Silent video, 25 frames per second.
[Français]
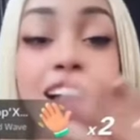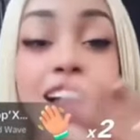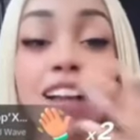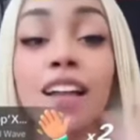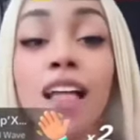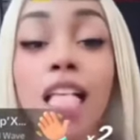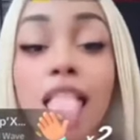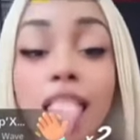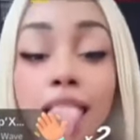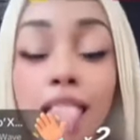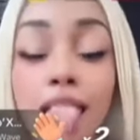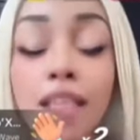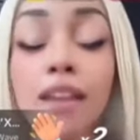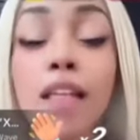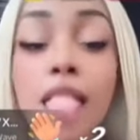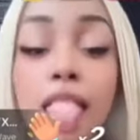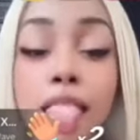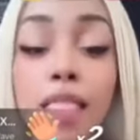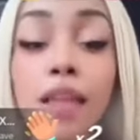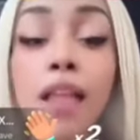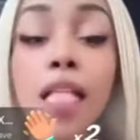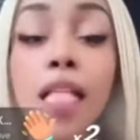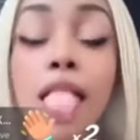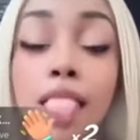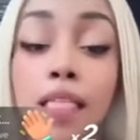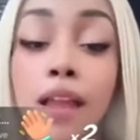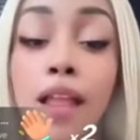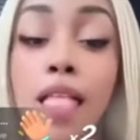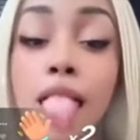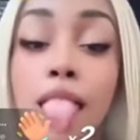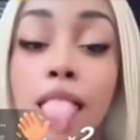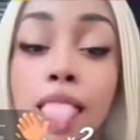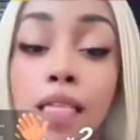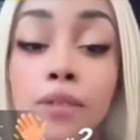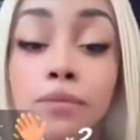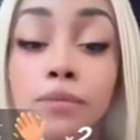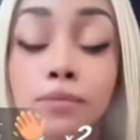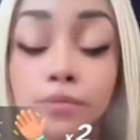hein
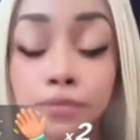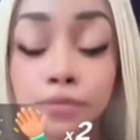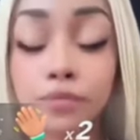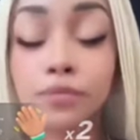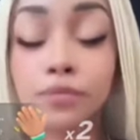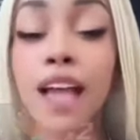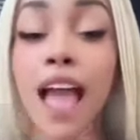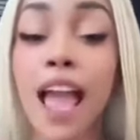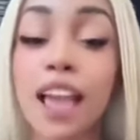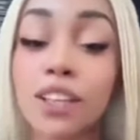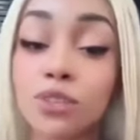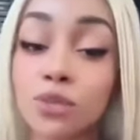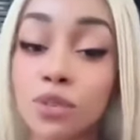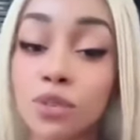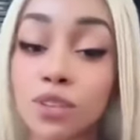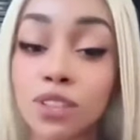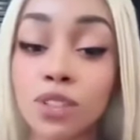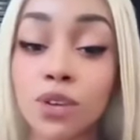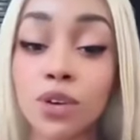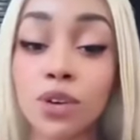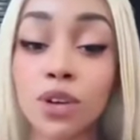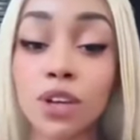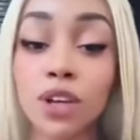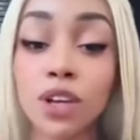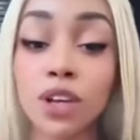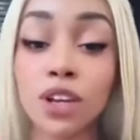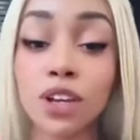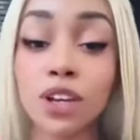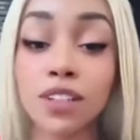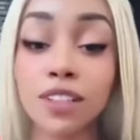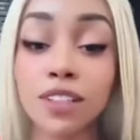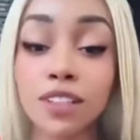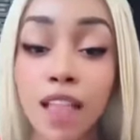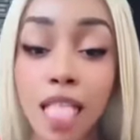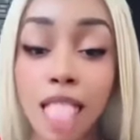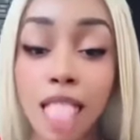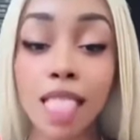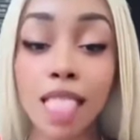hum, ice so
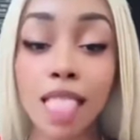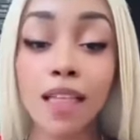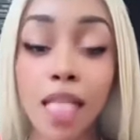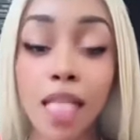good.